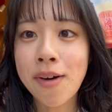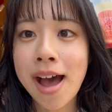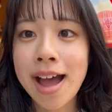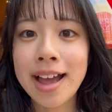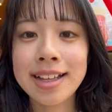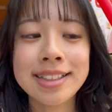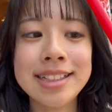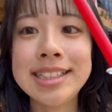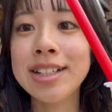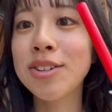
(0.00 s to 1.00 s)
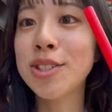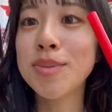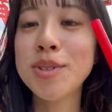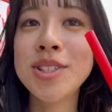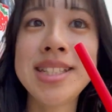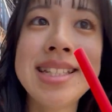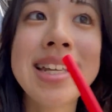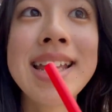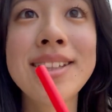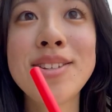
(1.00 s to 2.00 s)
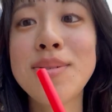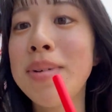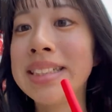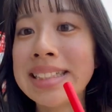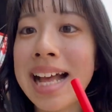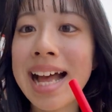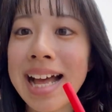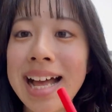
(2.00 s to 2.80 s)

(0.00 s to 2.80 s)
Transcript: ではいちごスムージーゲットしました